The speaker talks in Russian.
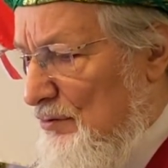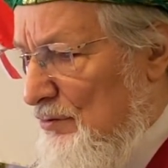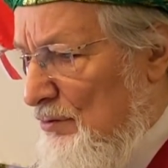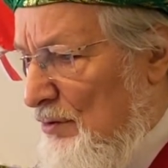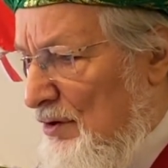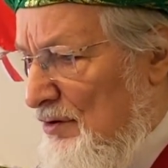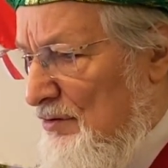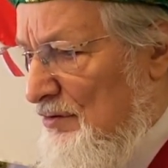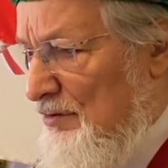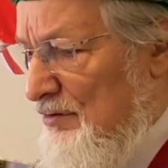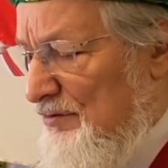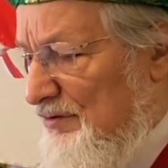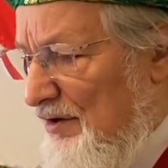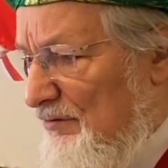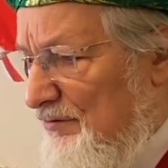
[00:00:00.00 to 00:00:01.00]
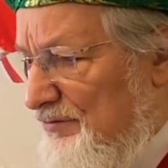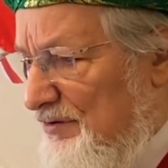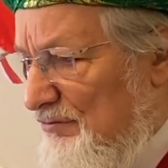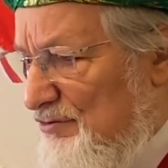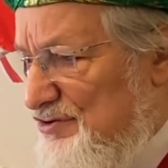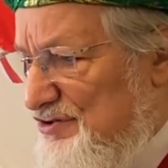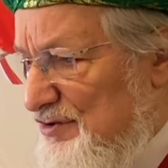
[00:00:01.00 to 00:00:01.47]
Но ну, а слава
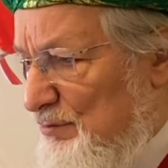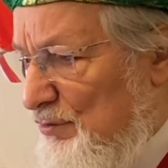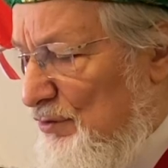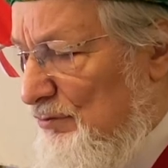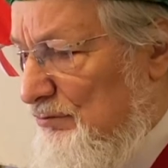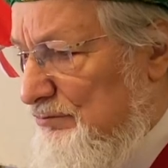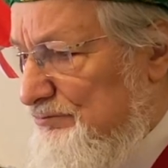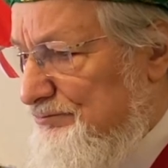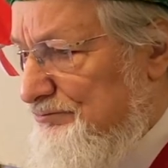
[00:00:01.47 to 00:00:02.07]
Всевышнему